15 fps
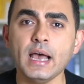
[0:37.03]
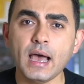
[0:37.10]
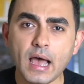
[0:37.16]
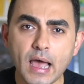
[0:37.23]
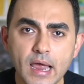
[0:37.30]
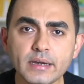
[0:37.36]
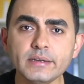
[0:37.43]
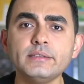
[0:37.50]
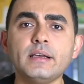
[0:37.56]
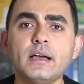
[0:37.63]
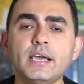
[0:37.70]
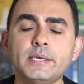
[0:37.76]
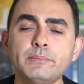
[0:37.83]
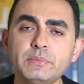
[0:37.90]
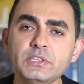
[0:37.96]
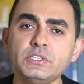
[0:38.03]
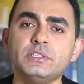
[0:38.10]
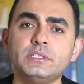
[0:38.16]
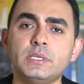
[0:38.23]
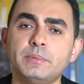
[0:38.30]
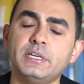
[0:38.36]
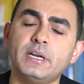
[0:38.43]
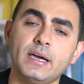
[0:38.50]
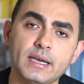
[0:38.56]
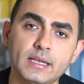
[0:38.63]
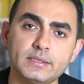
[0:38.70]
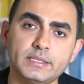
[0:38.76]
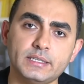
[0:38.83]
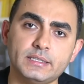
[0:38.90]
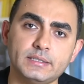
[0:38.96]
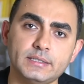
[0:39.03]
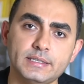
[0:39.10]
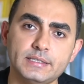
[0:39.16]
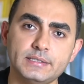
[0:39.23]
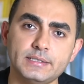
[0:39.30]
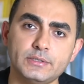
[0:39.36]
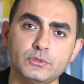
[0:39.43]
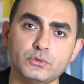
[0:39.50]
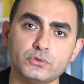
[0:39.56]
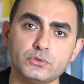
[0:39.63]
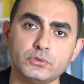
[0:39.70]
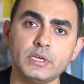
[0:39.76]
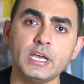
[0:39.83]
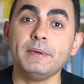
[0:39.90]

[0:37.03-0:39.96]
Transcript: her daim içinde bir hayal kırıklığı hissediyorsun.